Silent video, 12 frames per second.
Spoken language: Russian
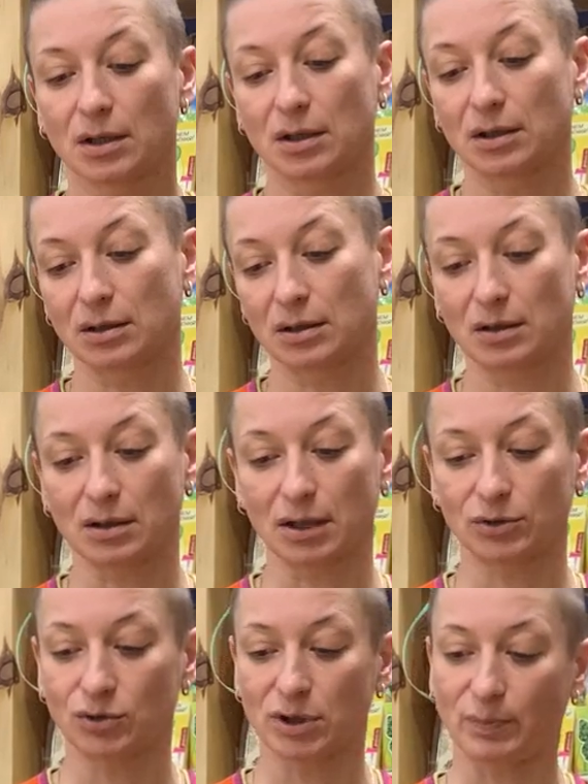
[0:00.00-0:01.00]
а,
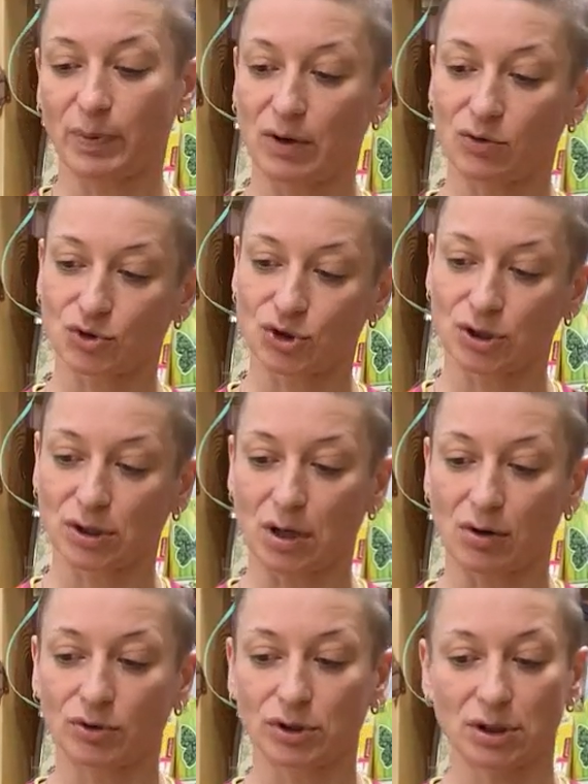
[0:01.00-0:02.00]
которое похоже на
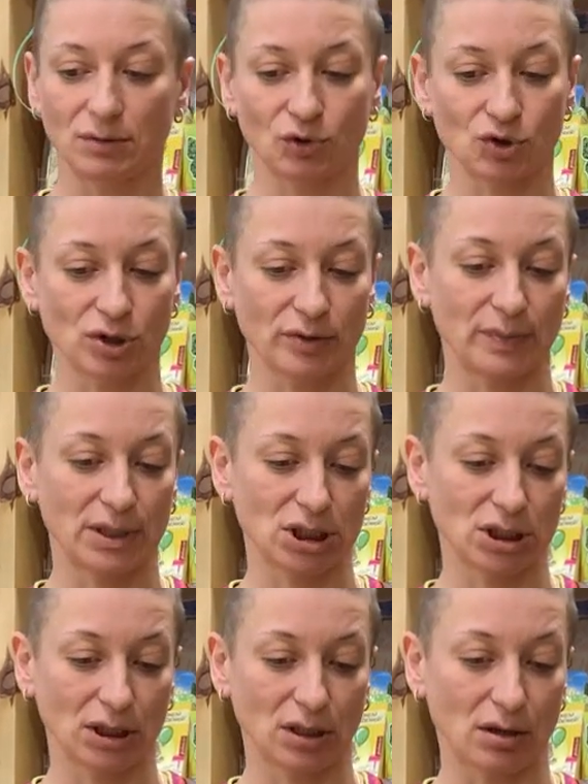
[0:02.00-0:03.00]
какой-то немножко
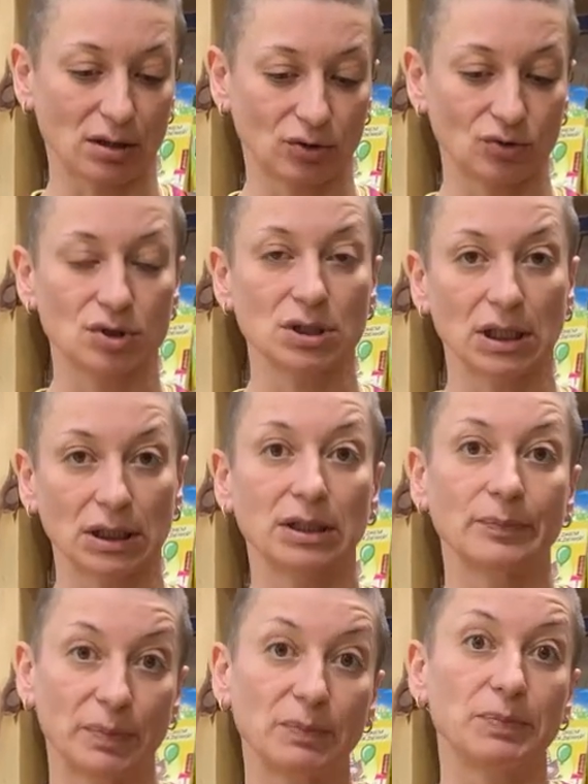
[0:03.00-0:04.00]
бешеный кактус.
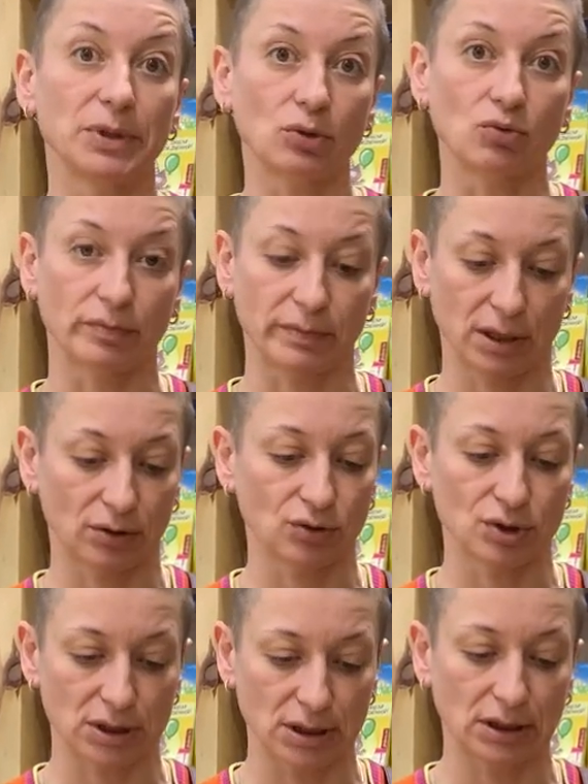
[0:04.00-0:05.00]
Это пеперомия, то
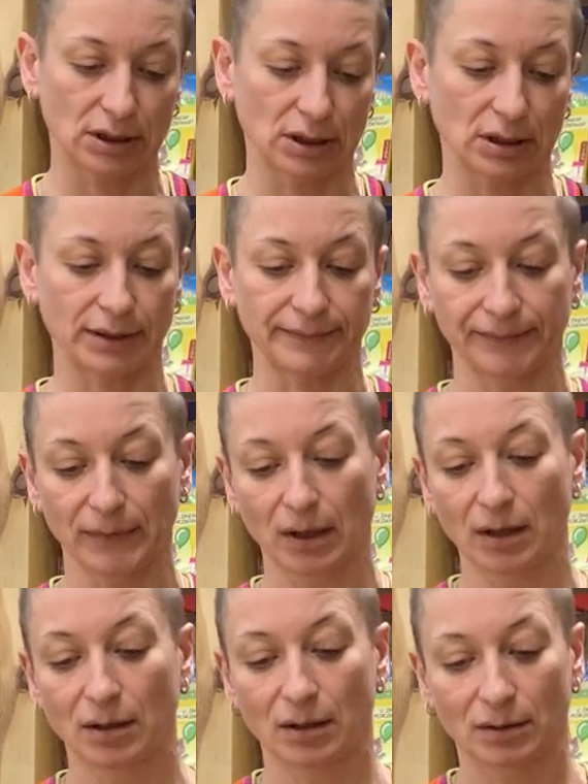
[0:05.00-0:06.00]
есть это
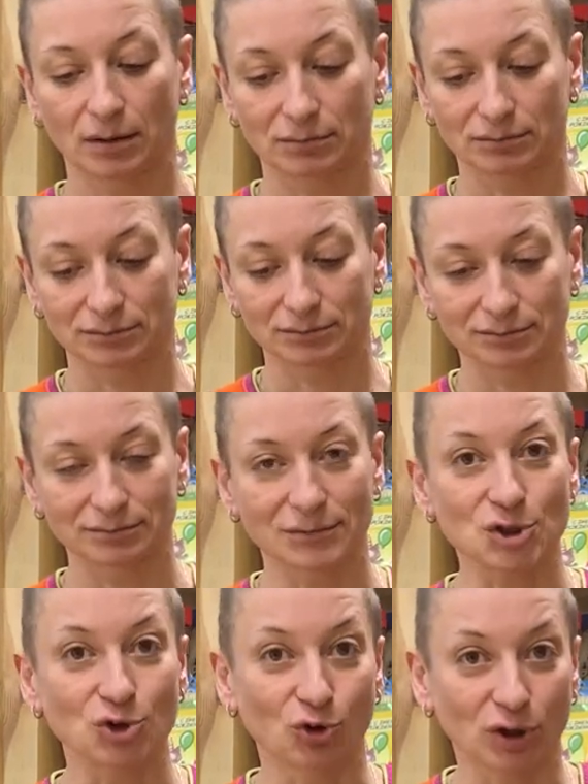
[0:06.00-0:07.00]

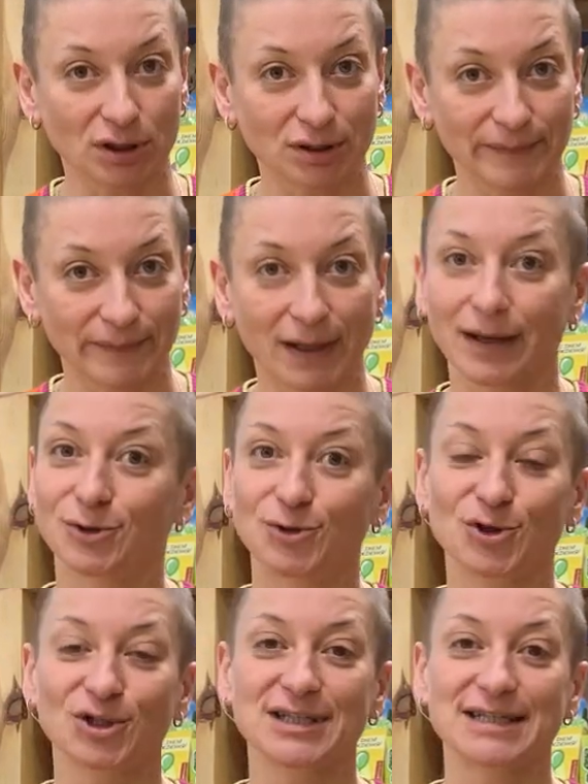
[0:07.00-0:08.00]
сорт,
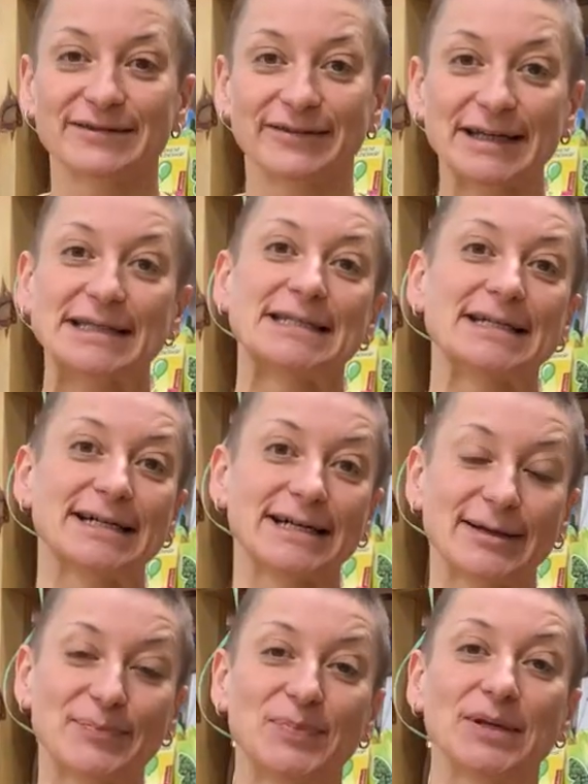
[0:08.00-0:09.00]
который называется
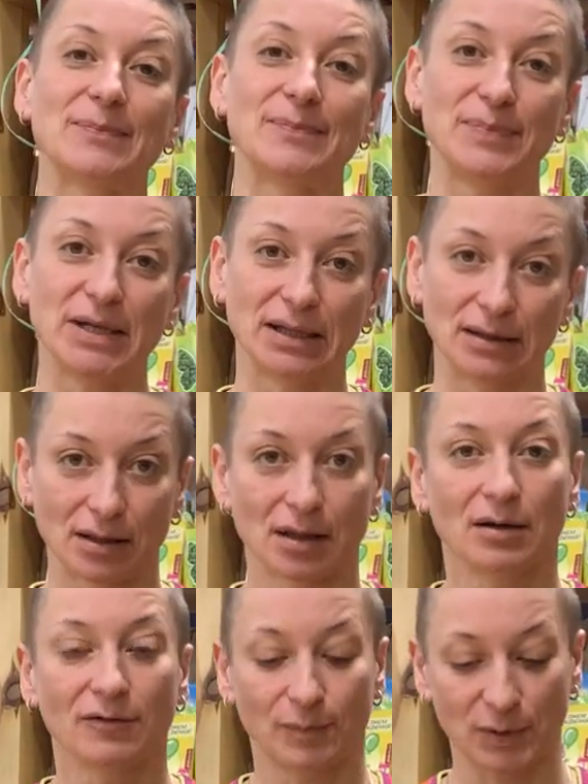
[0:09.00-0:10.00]
Happy Bean
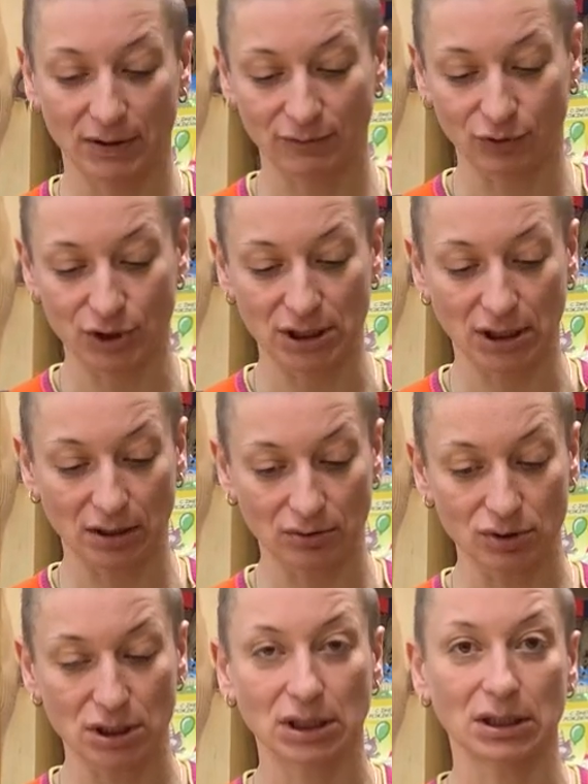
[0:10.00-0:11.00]
переводе на
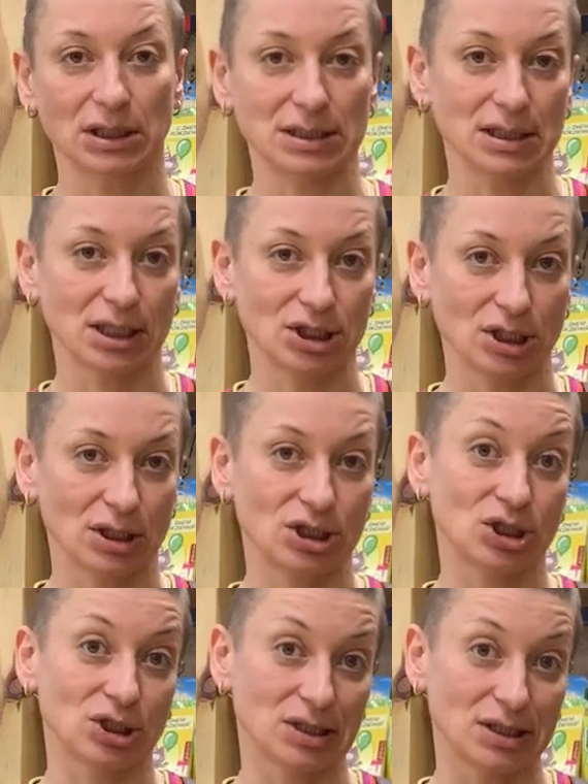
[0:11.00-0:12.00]
русский это означает
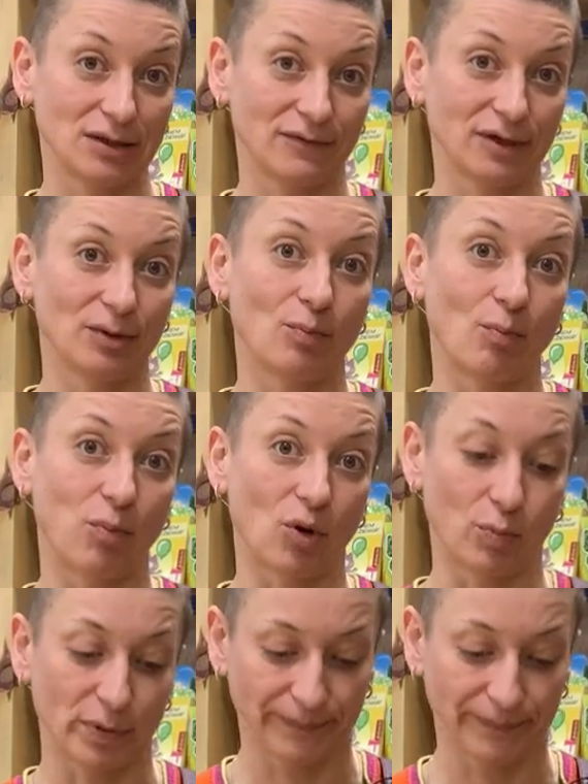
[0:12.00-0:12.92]
«счастливый боб».